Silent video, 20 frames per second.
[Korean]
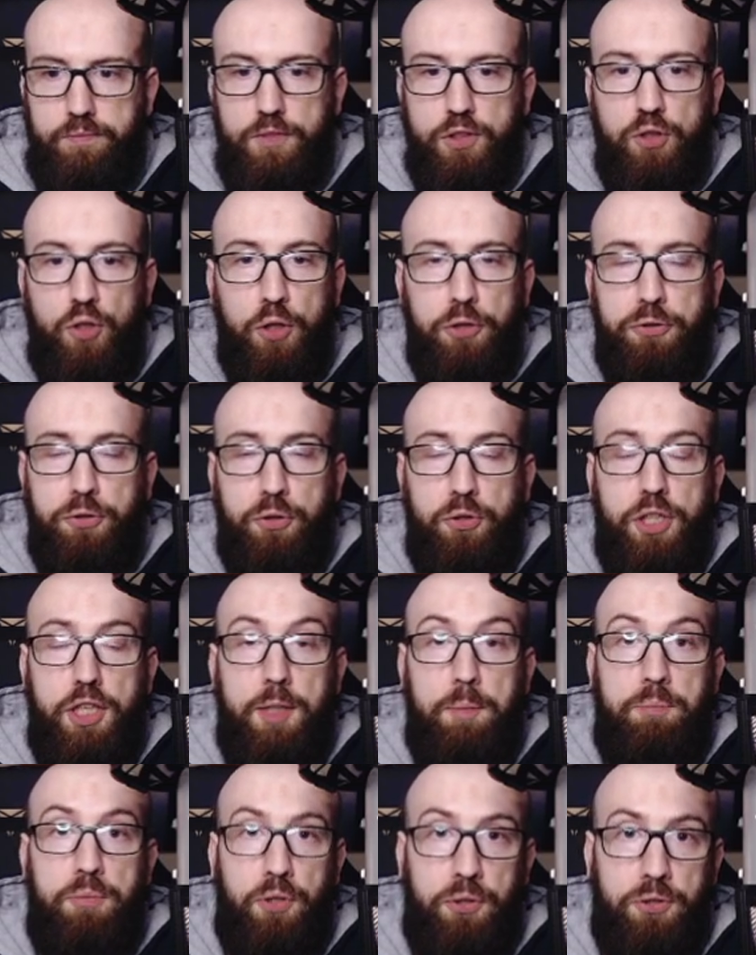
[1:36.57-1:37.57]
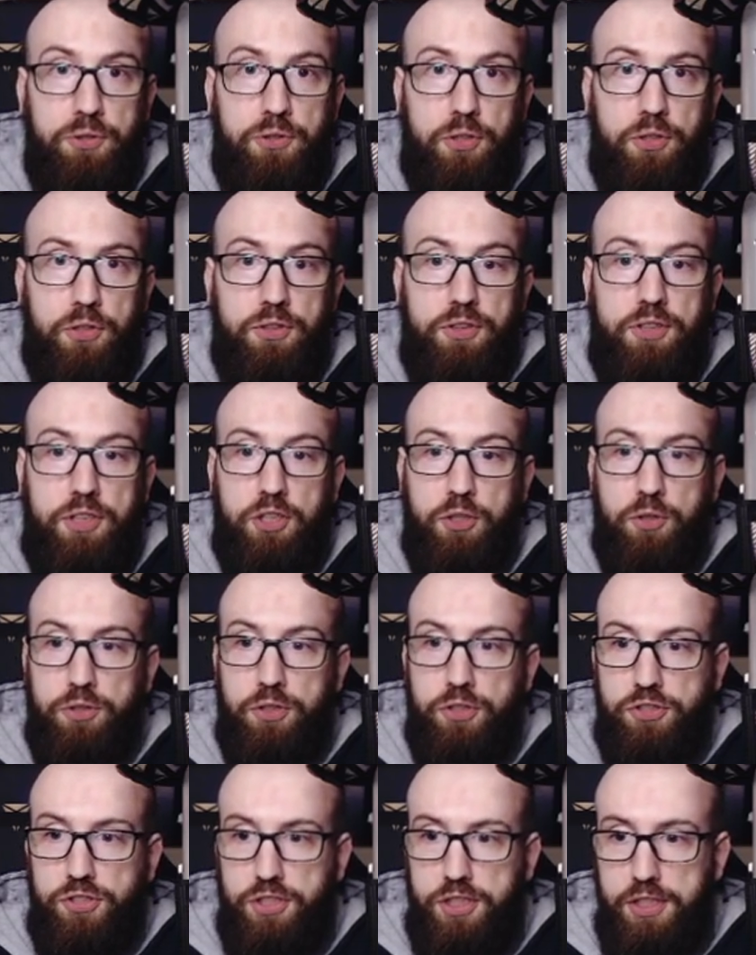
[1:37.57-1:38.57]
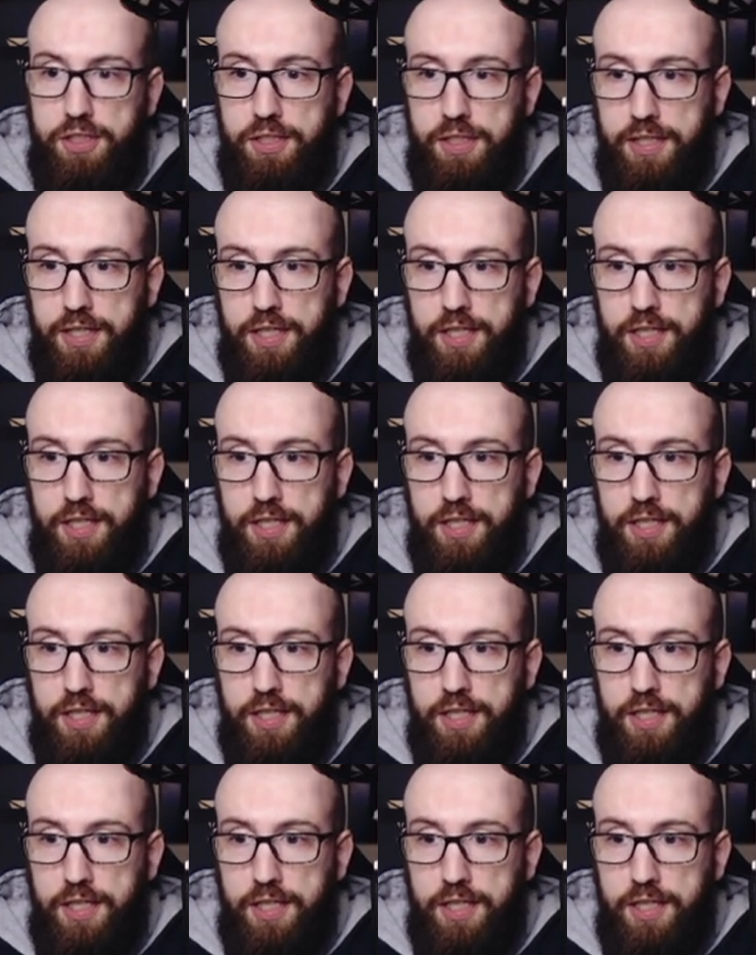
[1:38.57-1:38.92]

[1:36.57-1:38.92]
어떻게 변경되었는지